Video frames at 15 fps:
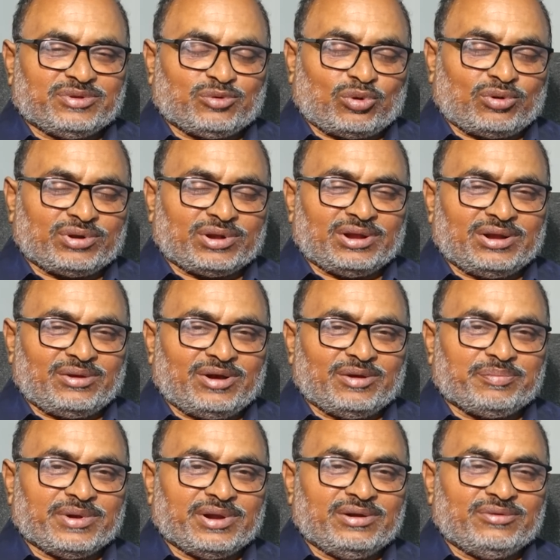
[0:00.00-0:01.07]
టోటల్గా వాళ్ళ
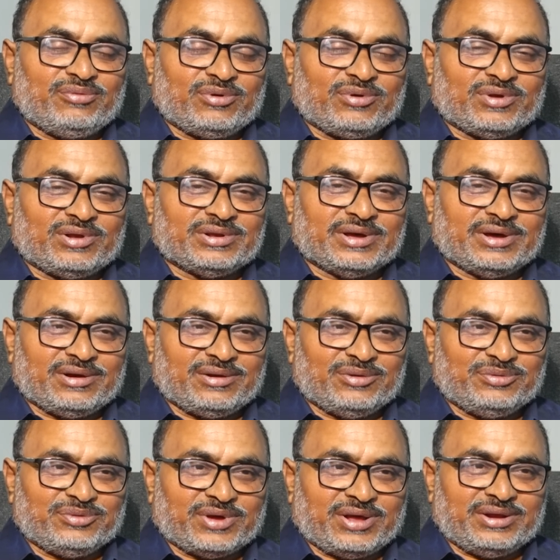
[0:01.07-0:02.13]
పెళ్లి ఫోటోల దగ్గర
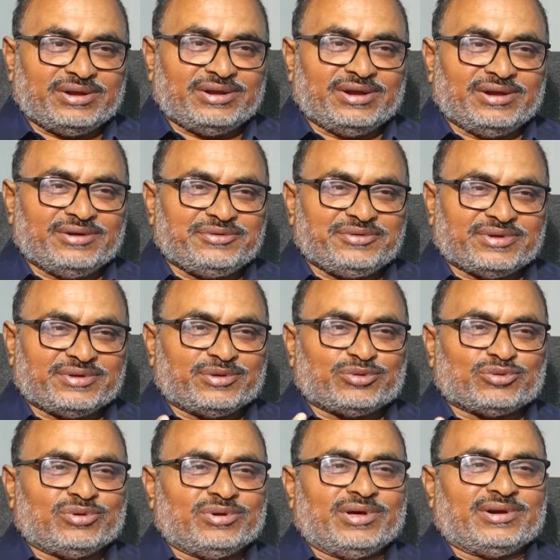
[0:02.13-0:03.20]
నుంచి అన్నీ డిలీట్
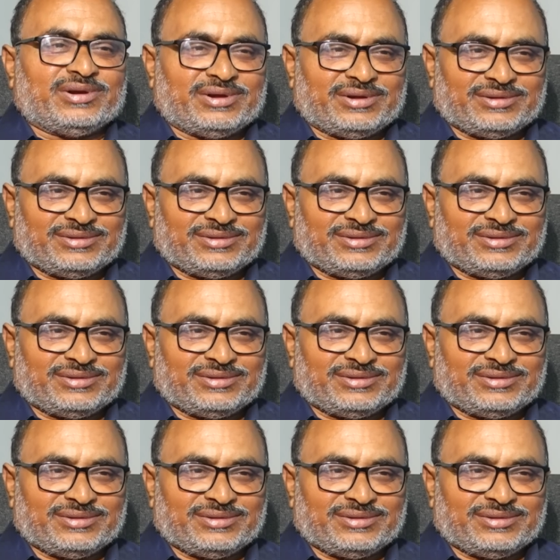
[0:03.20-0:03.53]
చేసుకున్నారు